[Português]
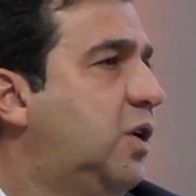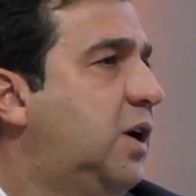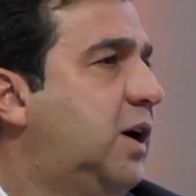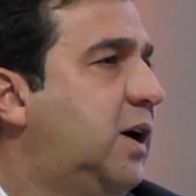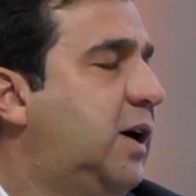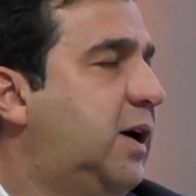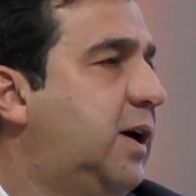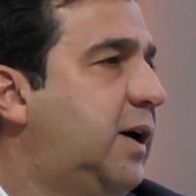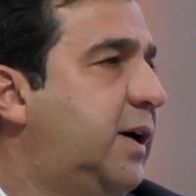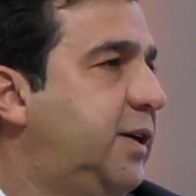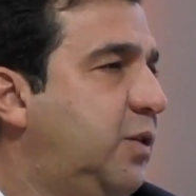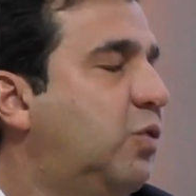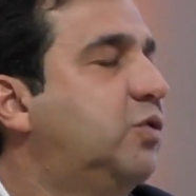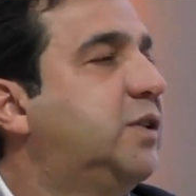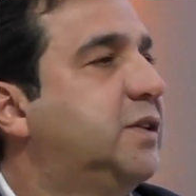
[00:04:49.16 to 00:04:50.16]
ah,
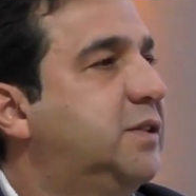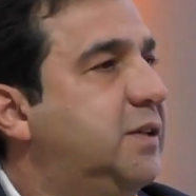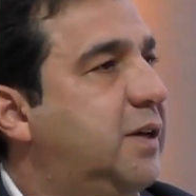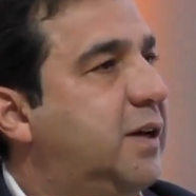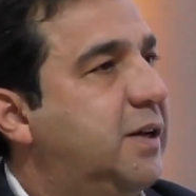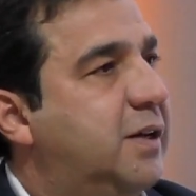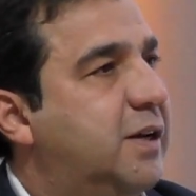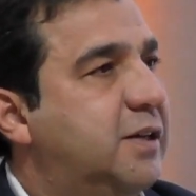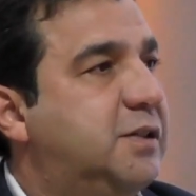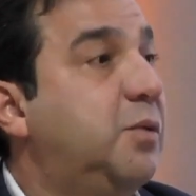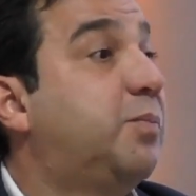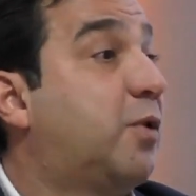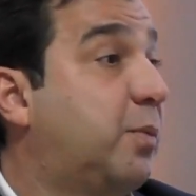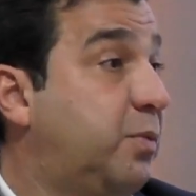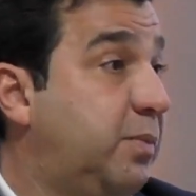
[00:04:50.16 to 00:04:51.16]
e outras grandes, o
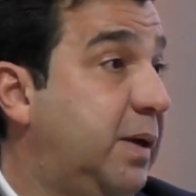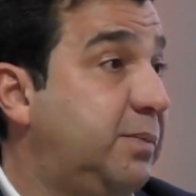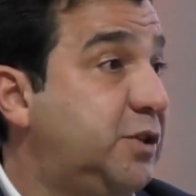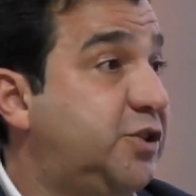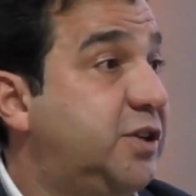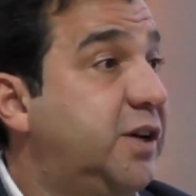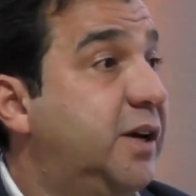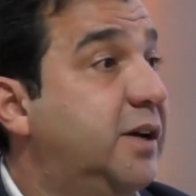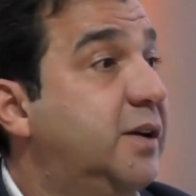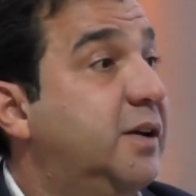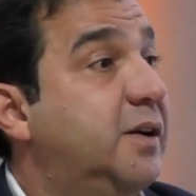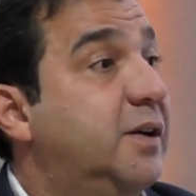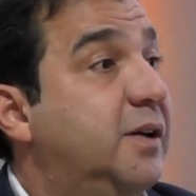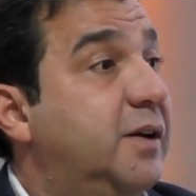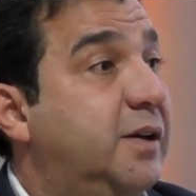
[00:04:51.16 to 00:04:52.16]
próprio BMG
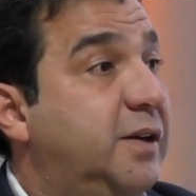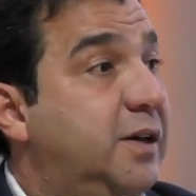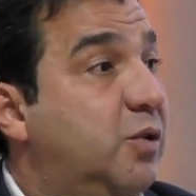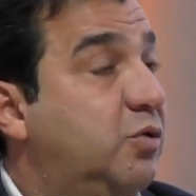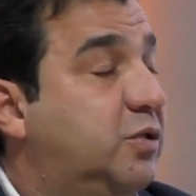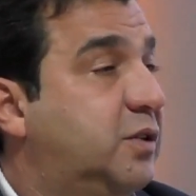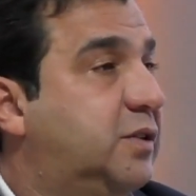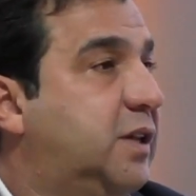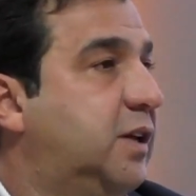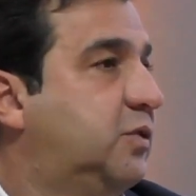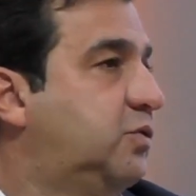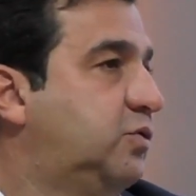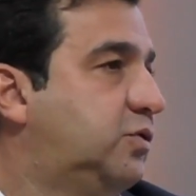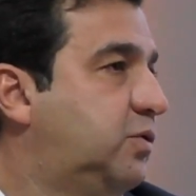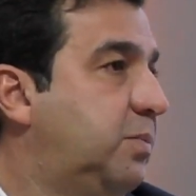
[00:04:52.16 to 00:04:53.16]
e outros
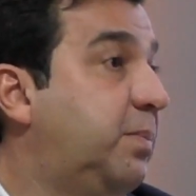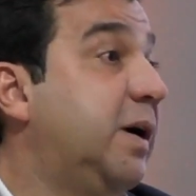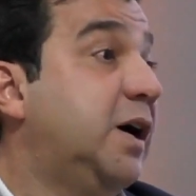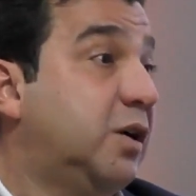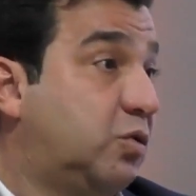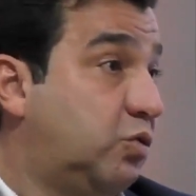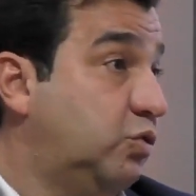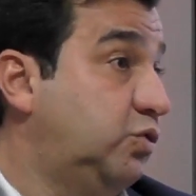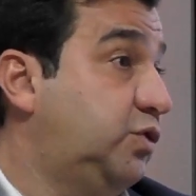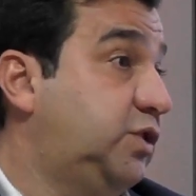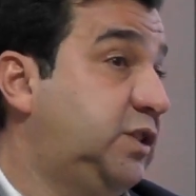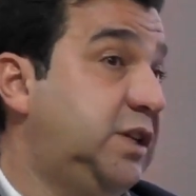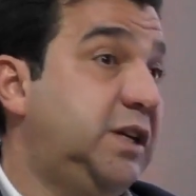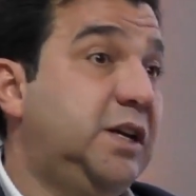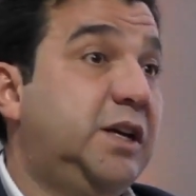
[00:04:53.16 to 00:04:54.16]
tantos
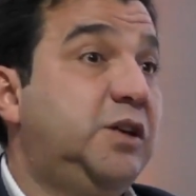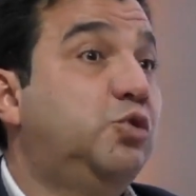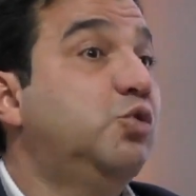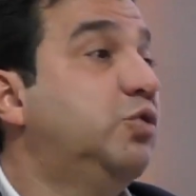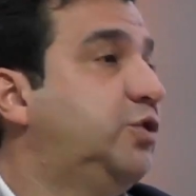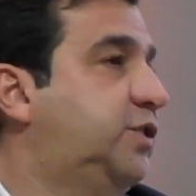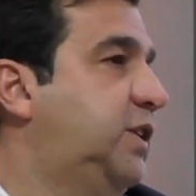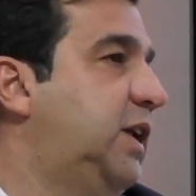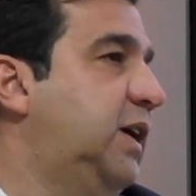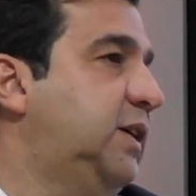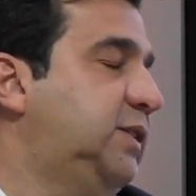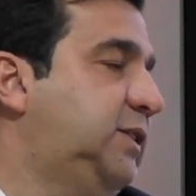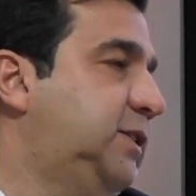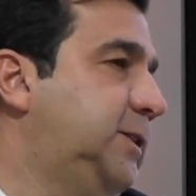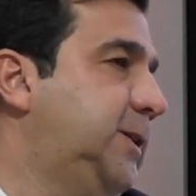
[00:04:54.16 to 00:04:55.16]
bancos e
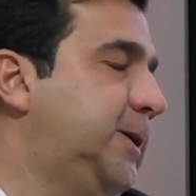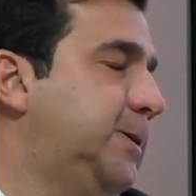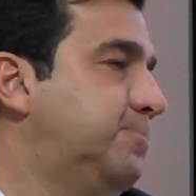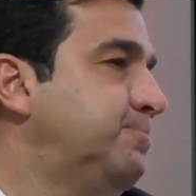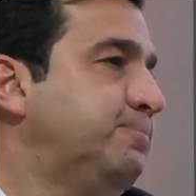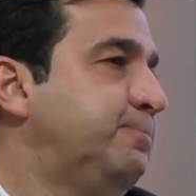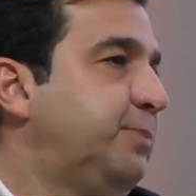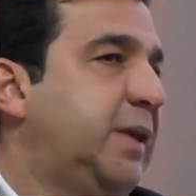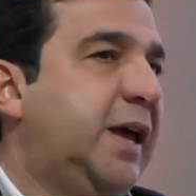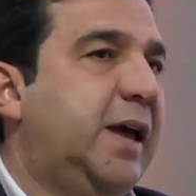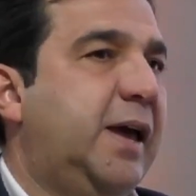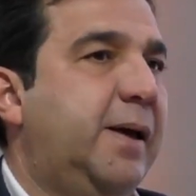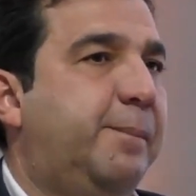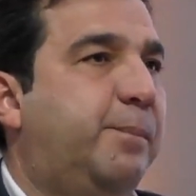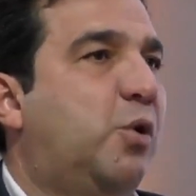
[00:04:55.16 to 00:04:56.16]
indústrias e
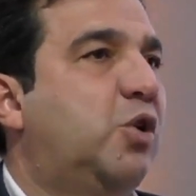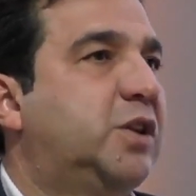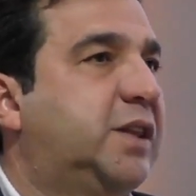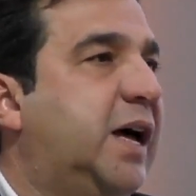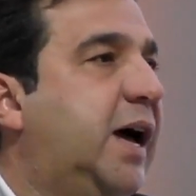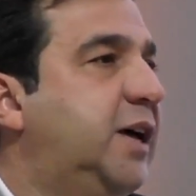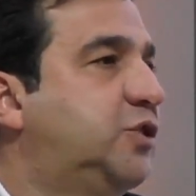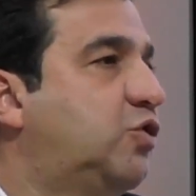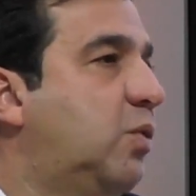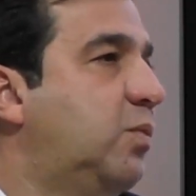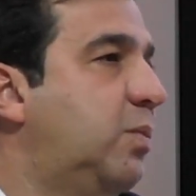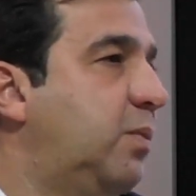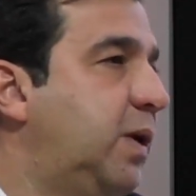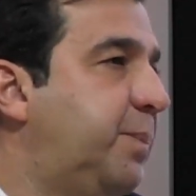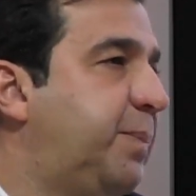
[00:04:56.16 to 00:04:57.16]
é, portais
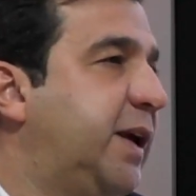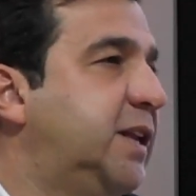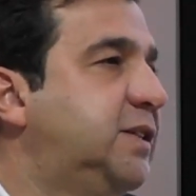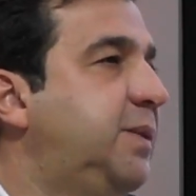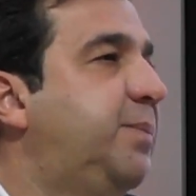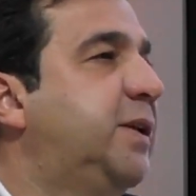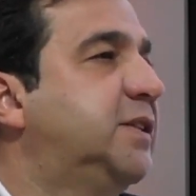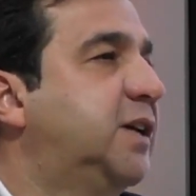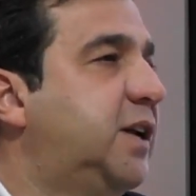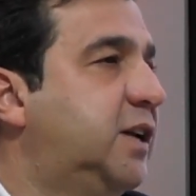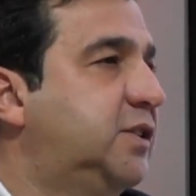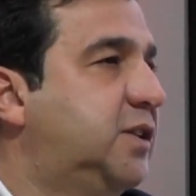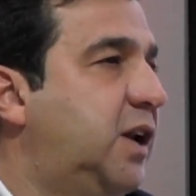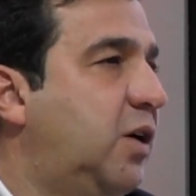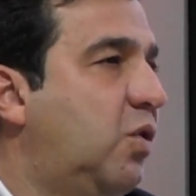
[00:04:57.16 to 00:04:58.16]
como pequenas empresas,
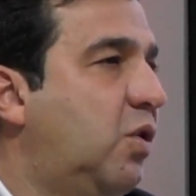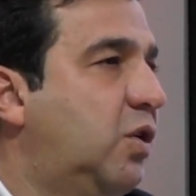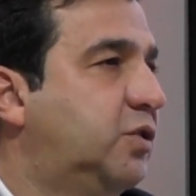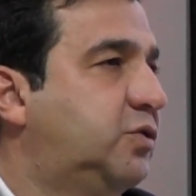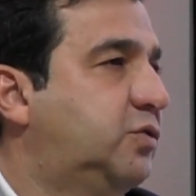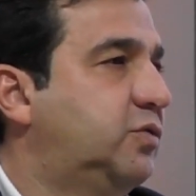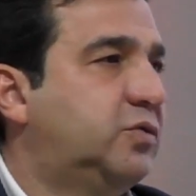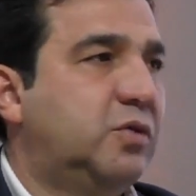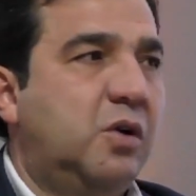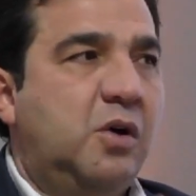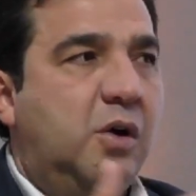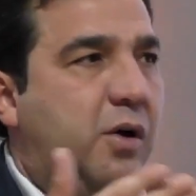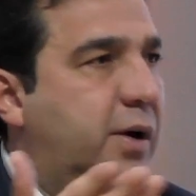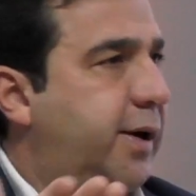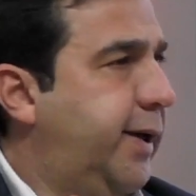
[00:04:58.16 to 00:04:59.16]
grandes negócios,
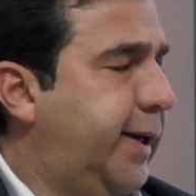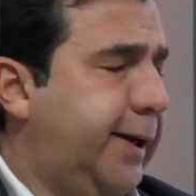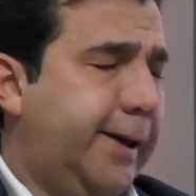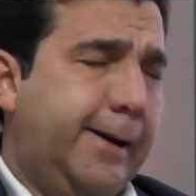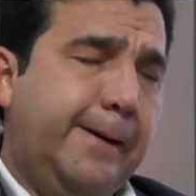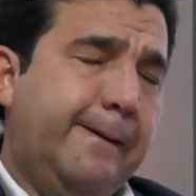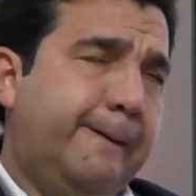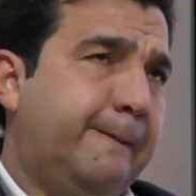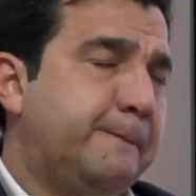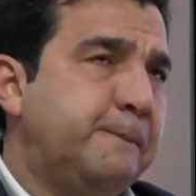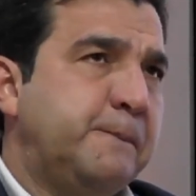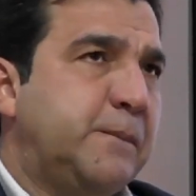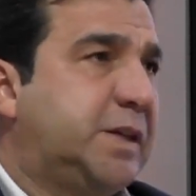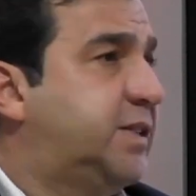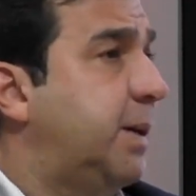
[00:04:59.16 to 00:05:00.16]
é,
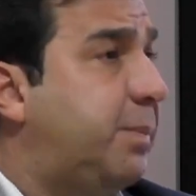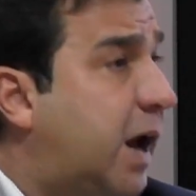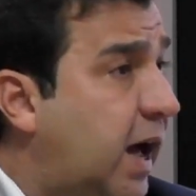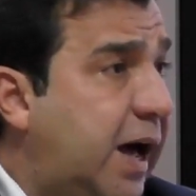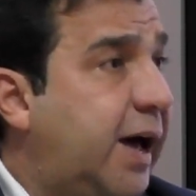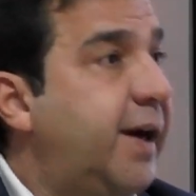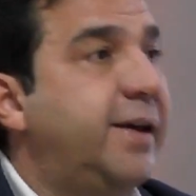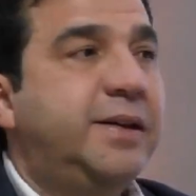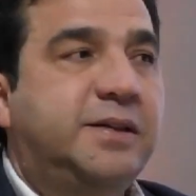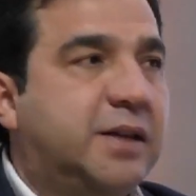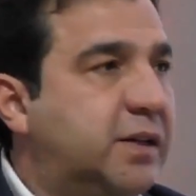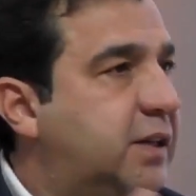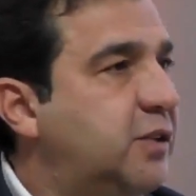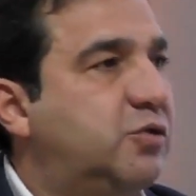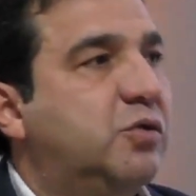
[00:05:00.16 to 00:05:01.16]
Sebrae e
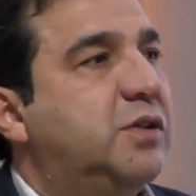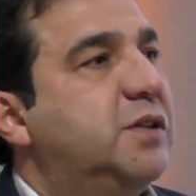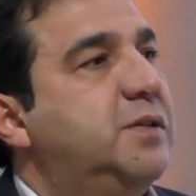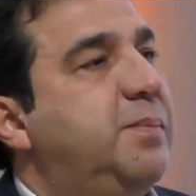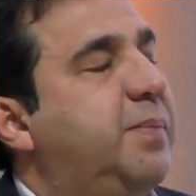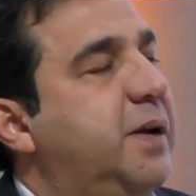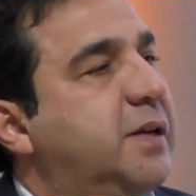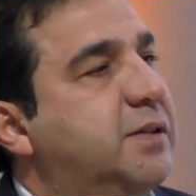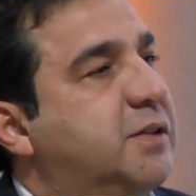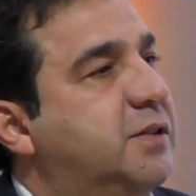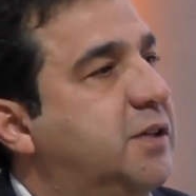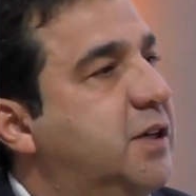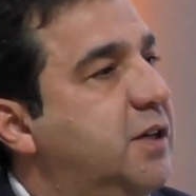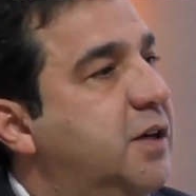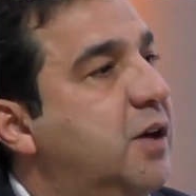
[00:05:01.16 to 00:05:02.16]
tantas outras empresas
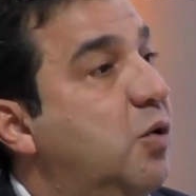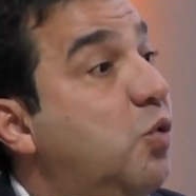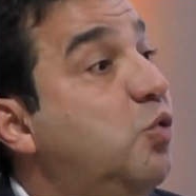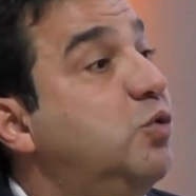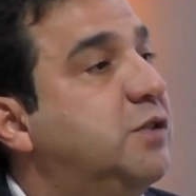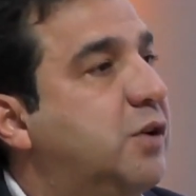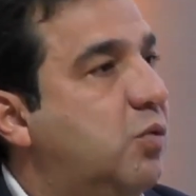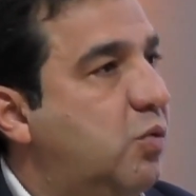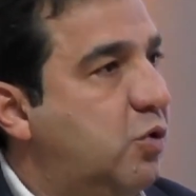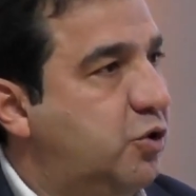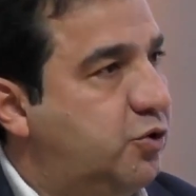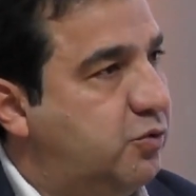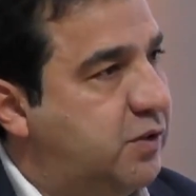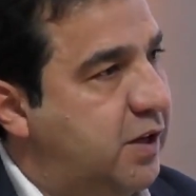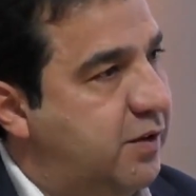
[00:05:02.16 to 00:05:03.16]
que usam
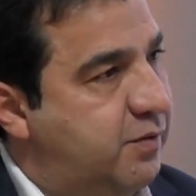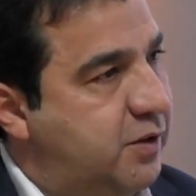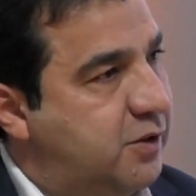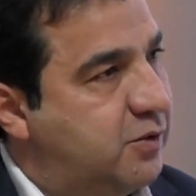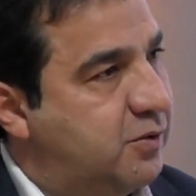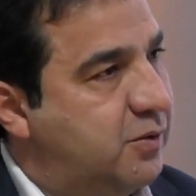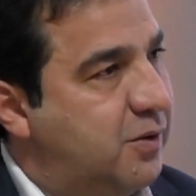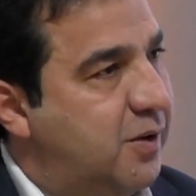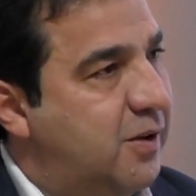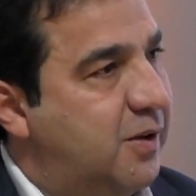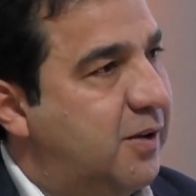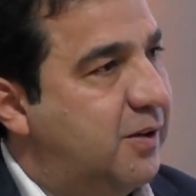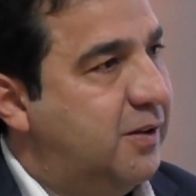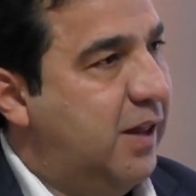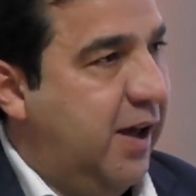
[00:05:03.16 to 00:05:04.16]
hoje o serviço
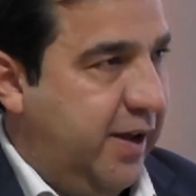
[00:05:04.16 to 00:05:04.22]
da